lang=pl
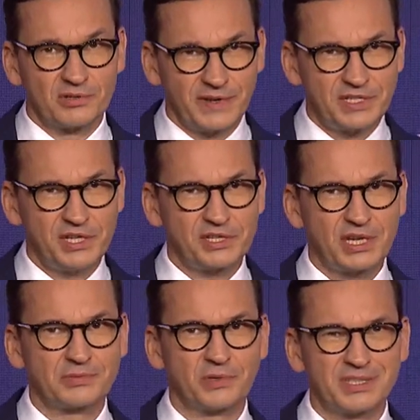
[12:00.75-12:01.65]

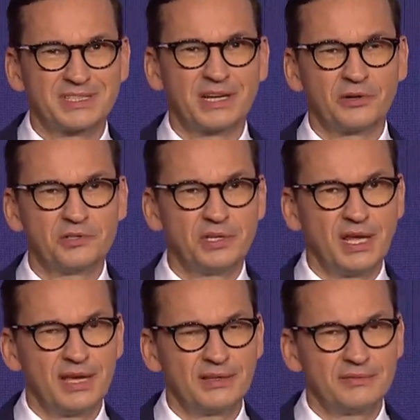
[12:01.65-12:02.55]
20 zł za
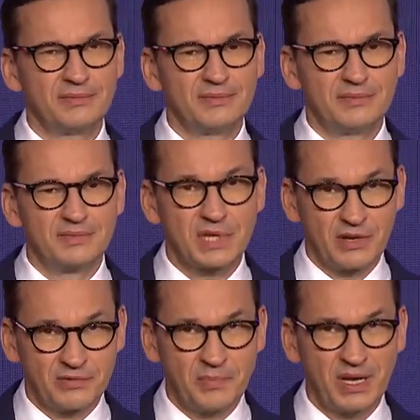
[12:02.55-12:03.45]
godzinę.
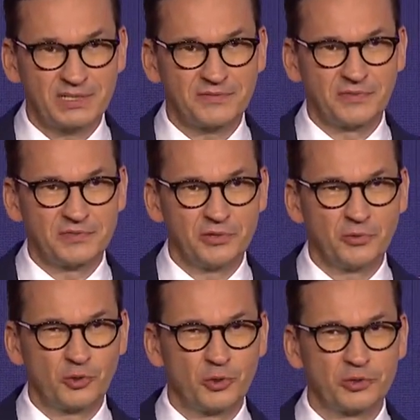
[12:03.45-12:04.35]
Szanowni Państwo, w
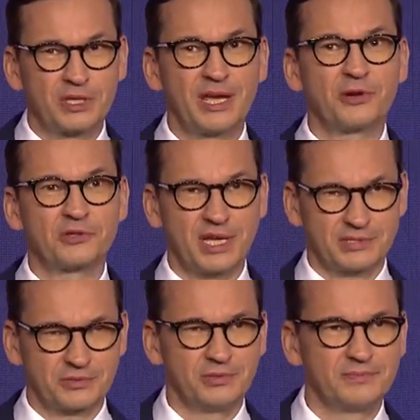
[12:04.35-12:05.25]
ciągu krótkiego
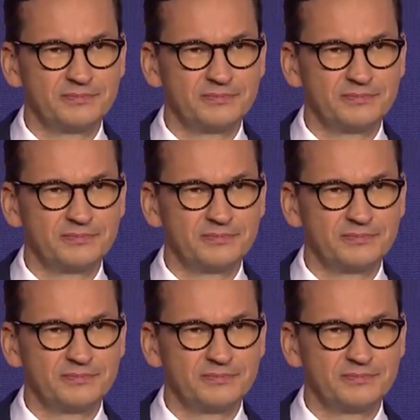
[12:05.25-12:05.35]
czasu